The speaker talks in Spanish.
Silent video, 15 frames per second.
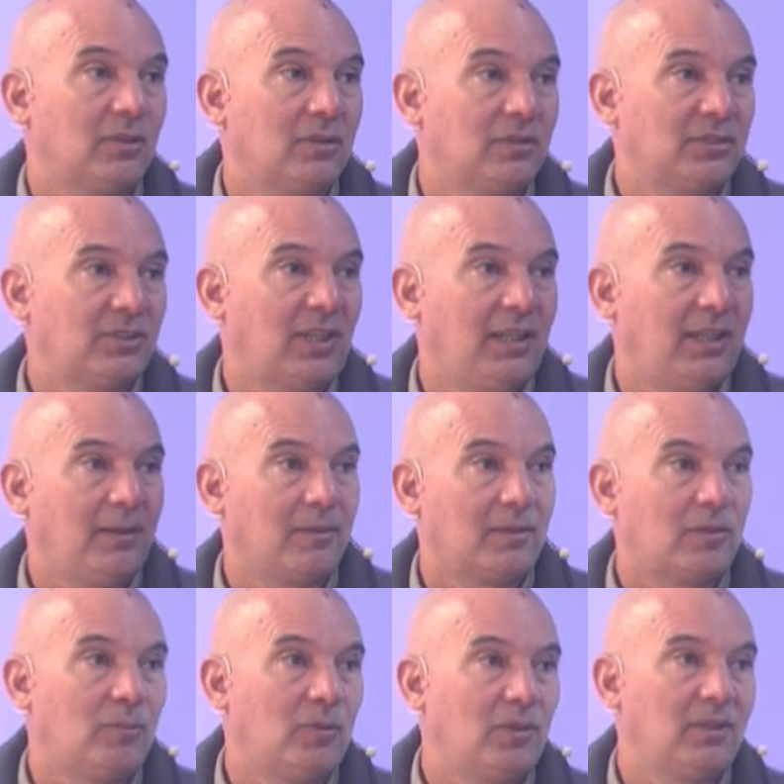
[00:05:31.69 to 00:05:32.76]
Entonces,
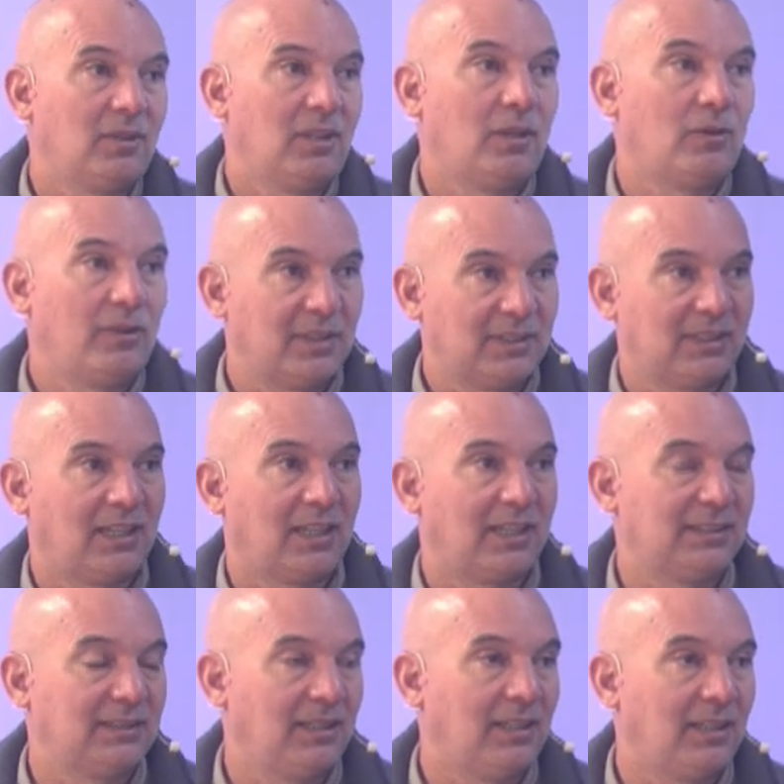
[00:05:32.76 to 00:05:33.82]
como la universidad
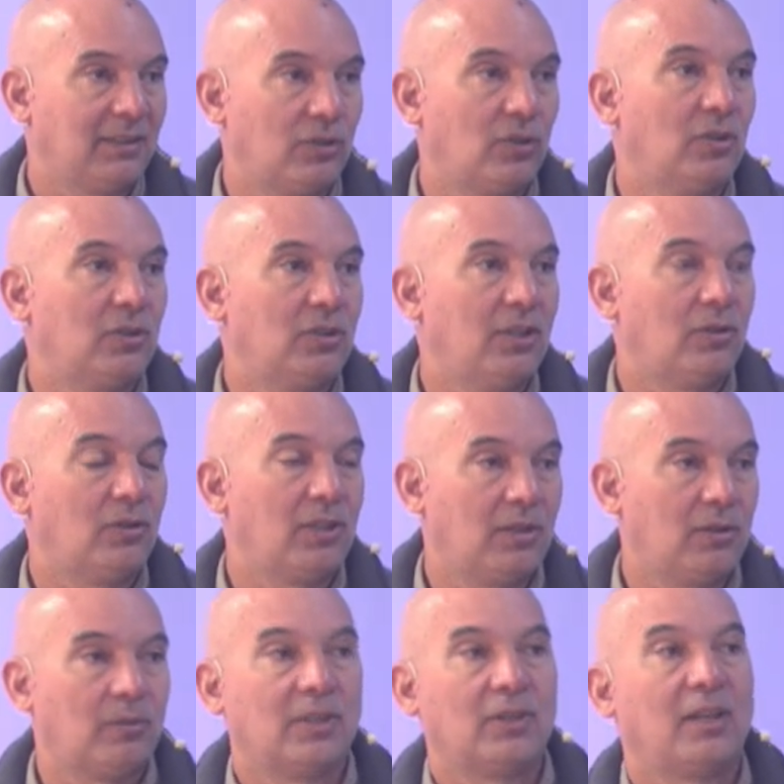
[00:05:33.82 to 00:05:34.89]
casi dan todos los
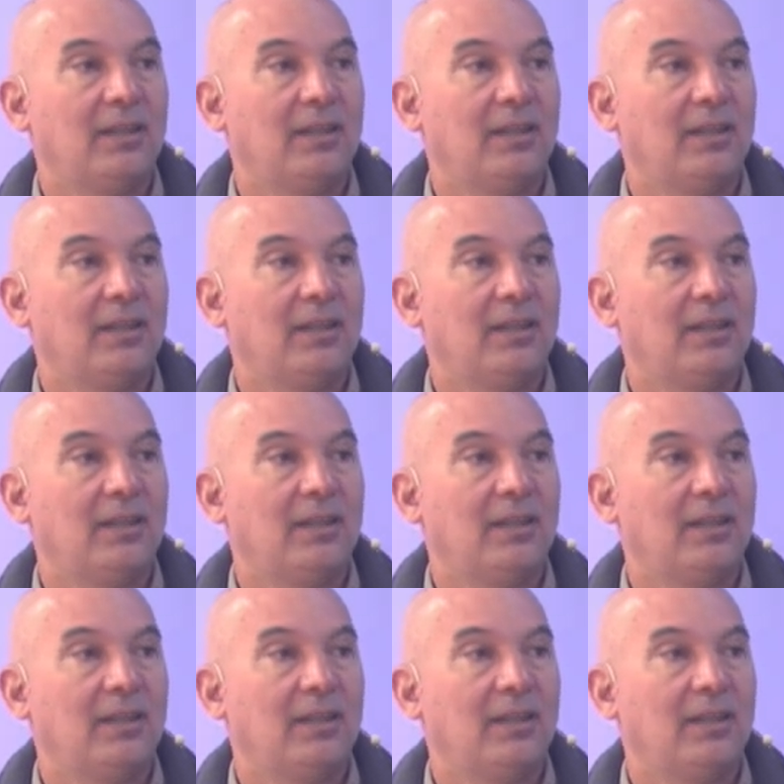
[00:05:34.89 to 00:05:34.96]
teóricos, bueno,